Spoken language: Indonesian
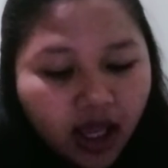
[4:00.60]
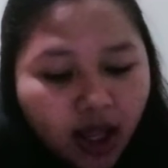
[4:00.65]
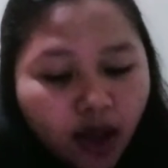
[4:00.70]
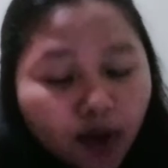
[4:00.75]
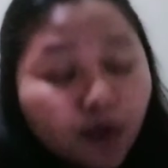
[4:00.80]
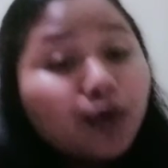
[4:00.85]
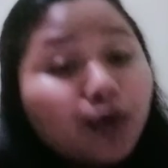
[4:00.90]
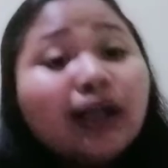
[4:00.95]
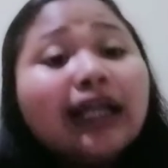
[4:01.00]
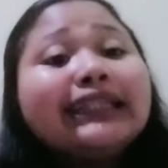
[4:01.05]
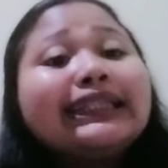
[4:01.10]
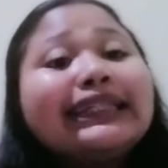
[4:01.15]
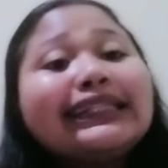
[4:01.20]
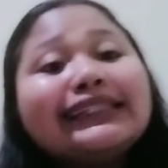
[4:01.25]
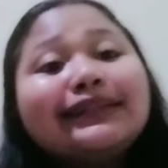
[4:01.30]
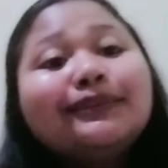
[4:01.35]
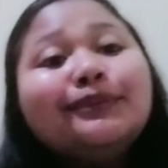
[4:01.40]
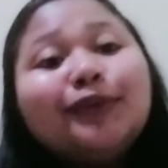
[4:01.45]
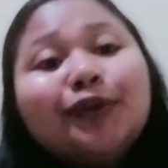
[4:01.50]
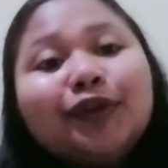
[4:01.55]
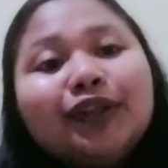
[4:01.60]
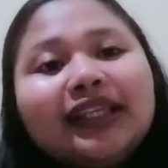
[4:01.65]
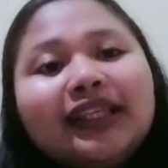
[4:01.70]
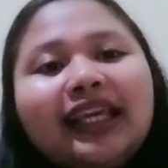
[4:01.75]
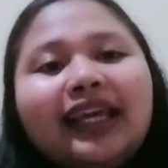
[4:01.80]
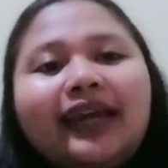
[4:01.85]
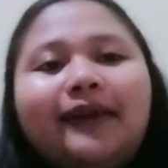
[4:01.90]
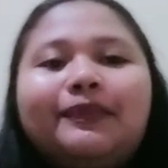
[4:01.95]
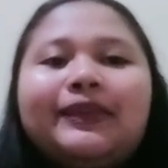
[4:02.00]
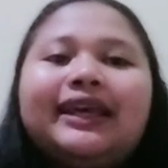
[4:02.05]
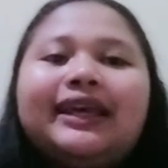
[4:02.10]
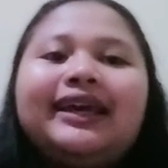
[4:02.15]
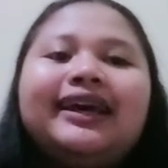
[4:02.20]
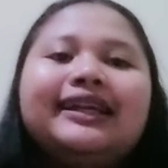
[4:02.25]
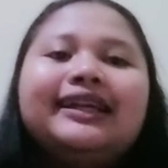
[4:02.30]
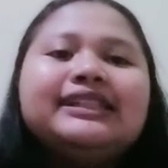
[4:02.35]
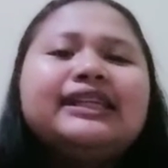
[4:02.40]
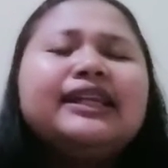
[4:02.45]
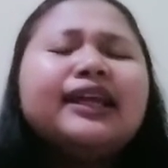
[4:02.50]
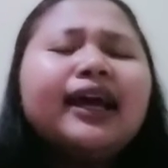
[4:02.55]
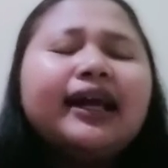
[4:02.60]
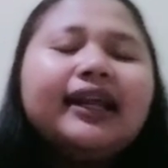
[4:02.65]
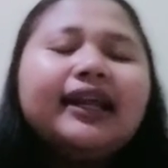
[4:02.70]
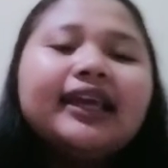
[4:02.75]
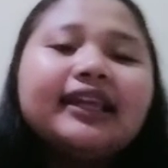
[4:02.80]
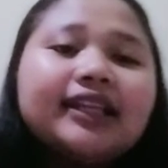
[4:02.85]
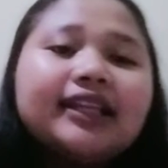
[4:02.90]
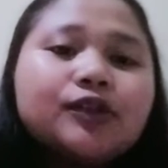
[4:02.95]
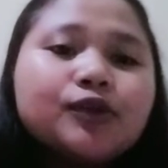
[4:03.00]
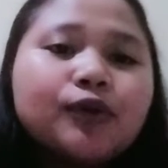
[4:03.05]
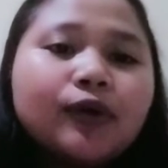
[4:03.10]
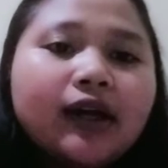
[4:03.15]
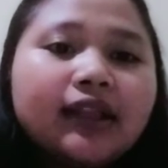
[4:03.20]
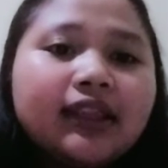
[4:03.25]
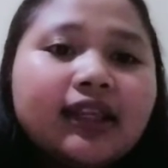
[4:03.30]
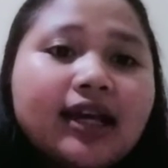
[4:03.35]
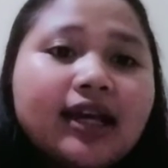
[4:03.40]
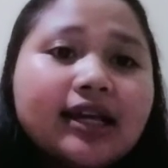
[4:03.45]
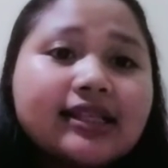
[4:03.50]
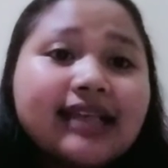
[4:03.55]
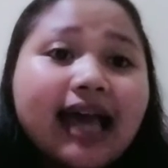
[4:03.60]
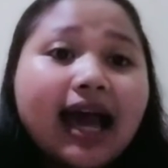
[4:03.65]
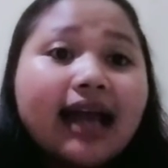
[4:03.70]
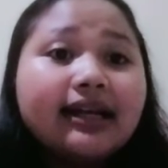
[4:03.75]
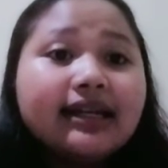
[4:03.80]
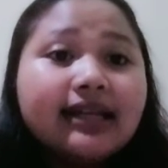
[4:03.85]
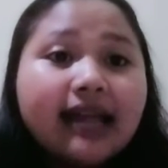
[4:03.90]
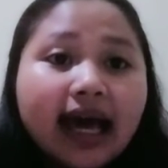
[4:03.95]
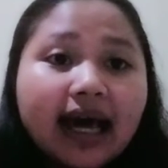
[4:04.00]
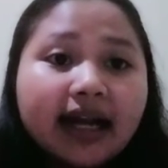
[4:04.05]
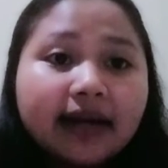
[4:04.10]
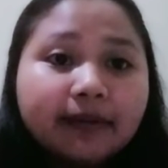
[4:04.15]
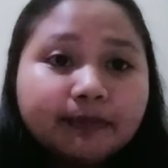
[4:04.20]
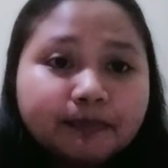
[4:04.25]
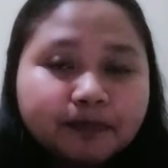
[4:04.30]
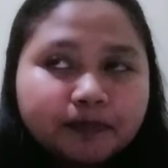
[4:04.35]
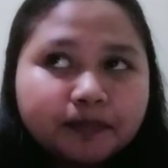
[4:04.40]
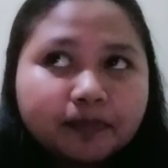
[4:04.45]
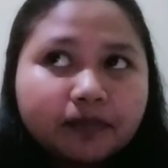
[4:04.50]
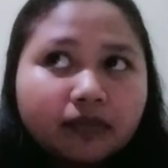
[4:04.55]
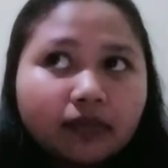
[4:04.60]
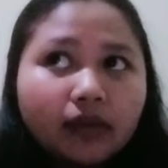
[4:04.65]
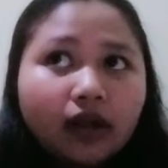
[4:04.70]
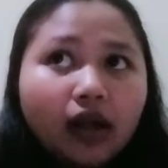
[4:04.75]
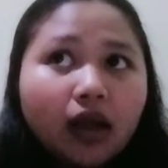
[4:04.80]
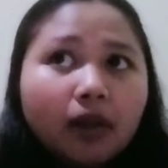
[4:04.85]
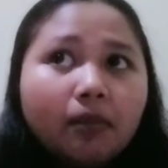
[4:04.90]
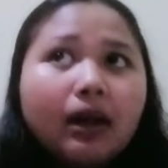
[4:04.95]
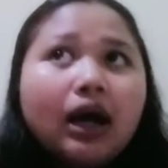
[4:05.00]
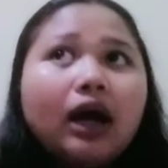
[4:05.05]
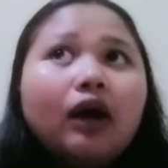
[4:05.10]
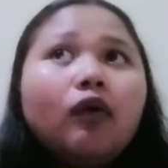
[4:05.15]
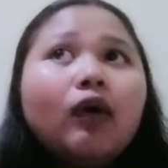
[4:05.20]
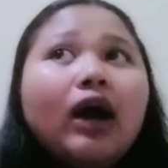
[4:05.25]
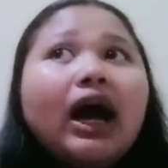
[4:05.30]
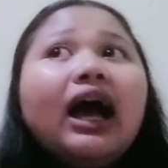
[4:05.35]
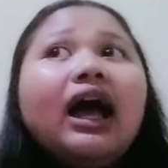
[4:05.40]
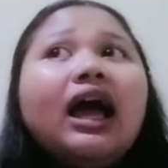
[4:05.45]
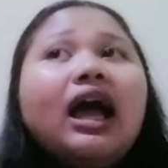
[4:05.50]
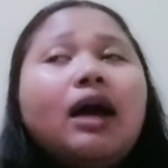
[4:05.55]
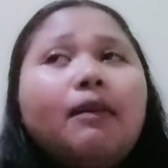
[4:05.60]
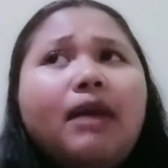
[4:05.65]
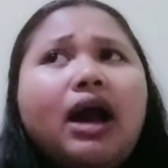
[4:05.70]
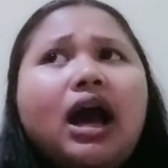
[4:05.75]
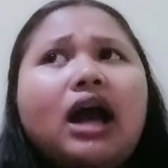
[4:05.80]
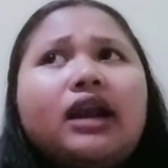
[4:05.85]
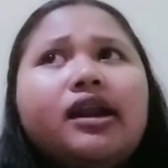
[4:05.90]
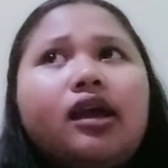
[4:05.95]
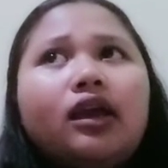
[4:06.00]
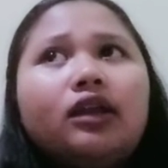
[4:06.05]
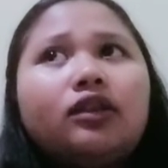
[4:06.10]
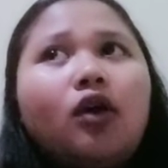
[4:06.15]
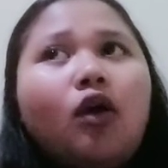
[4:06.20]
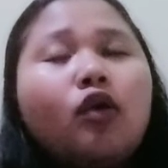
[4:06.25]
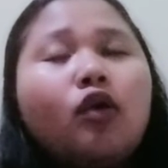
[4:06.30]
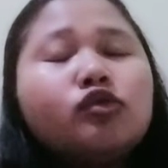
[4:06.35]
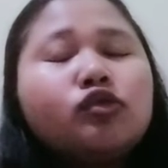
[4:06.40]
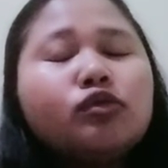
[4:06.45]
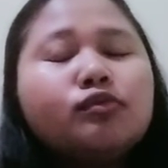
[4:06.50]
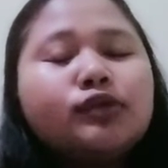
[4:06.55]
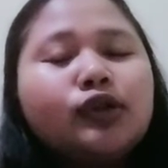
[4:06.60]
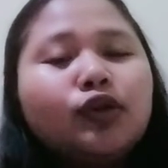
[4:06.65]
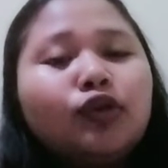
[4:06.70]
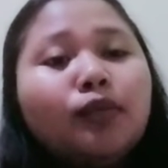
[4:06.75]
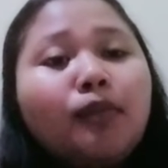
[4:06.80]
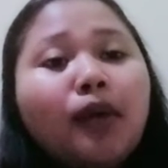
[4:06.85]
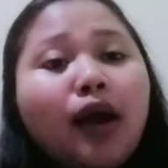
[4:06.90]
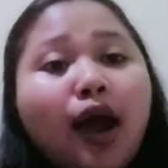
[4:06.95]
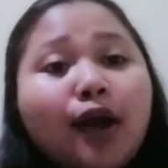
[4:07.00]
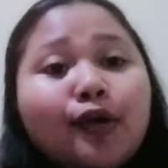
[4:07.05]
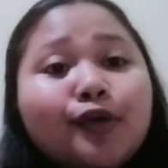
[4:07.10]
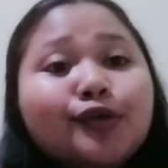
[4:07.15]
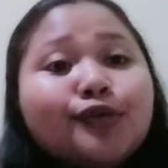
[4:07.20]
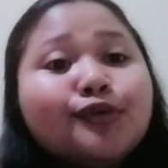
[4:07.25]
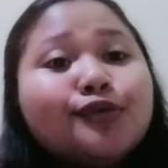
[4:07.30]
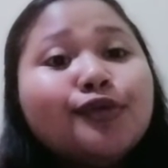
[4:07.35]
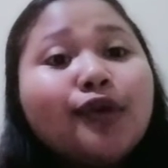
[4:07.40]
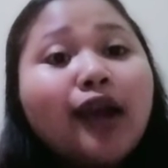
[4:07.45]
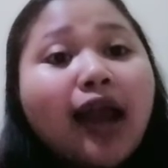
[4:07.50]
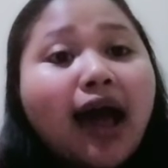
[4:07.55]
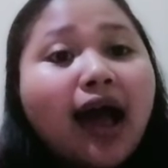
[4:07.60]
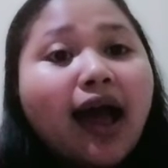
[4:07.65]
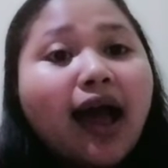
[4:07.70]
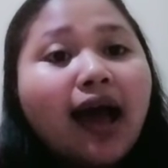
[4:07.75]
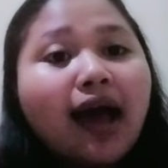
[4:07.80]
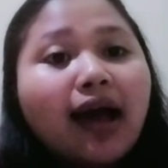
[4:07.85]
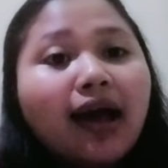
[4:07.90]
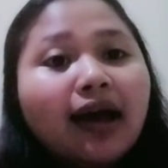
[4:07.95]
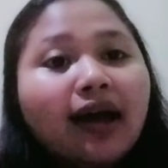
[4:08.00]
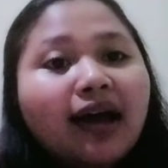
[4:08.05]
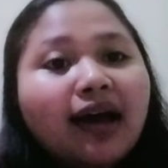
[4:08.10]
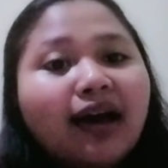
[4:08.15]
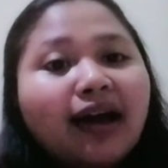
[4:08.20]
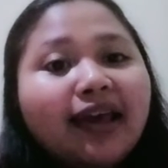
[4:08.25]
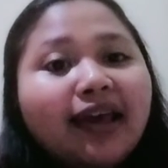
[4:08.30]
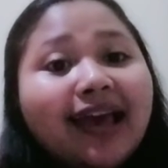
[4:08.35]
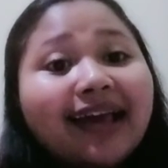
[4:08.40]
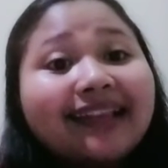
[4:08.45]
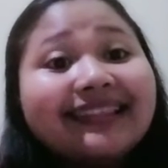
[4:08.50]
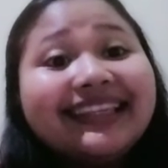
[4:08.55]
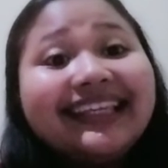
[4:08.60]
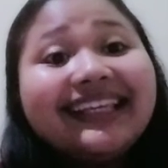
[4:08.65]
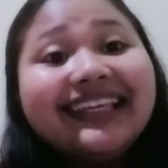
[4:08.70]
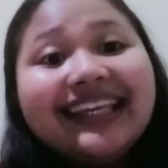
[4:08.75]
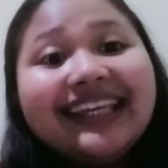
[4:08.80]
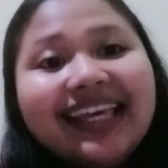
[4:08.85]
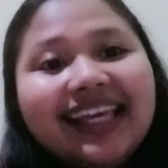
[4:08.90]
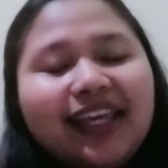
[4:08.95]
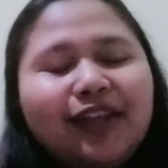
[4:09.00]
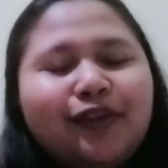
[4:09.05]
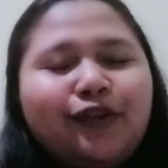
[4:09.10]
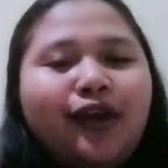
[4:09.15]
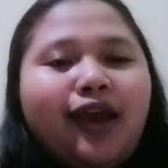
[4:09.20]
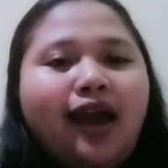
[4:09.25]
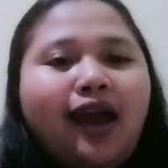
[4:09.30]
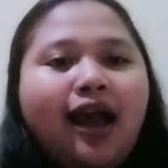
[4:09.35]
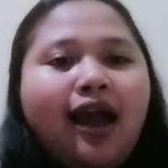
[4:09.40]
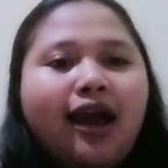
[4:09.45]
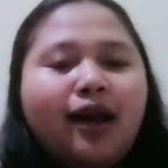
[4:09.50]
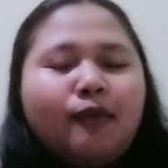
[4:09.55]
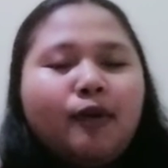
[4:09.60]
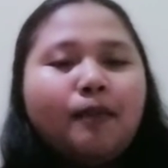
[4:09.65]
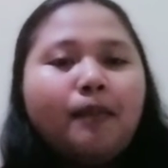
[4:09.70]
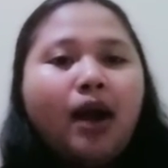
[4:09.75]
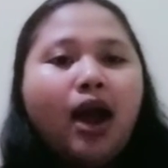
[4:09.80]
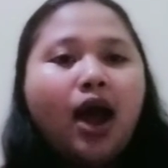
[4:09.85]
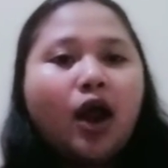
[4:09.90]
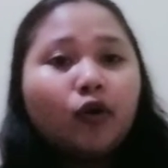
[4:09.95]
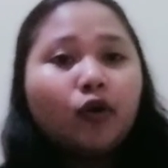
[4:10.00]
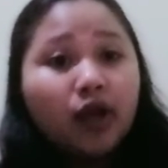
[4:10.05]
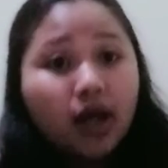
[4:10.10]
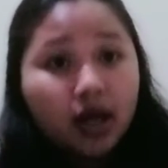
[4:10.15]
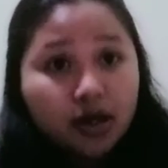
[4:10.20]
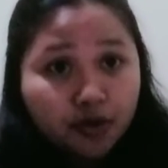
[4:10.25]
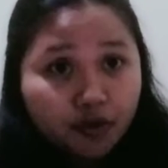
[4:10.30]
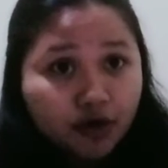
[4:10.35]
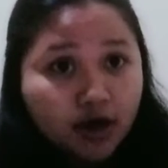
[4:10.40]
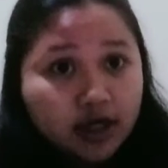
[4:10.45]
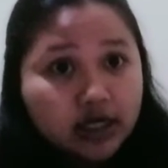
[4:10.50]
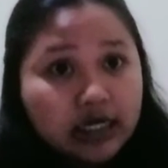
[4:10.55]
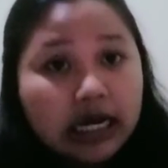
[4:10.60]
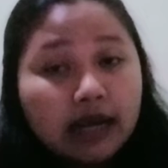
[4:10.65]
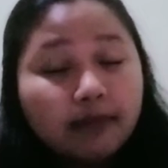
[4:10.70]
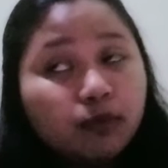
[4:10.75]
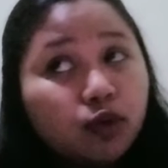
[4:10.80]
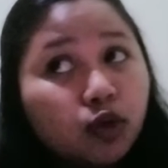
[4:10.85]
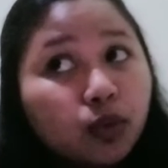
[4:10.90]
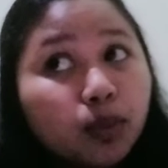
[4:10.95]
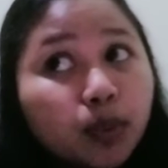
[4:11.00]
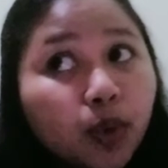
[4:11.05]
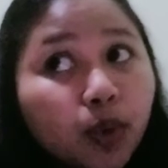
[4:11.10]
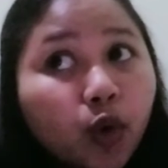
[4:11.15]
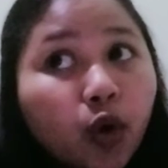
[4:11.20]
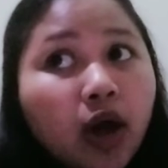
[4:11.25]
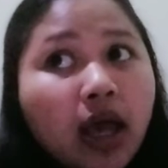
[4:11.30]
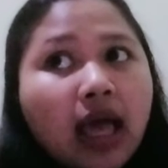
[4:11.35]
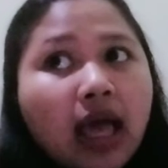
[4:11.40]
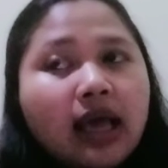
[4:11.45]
gula tersembunyi. Uh, jadi kadang kita suka tidak sadar bahwa makanan yang kita konsumsi itu mengandung gula uh, yang tinggi gitu ya, yang akan mempengaruhi kadar gula di dalam tubuh.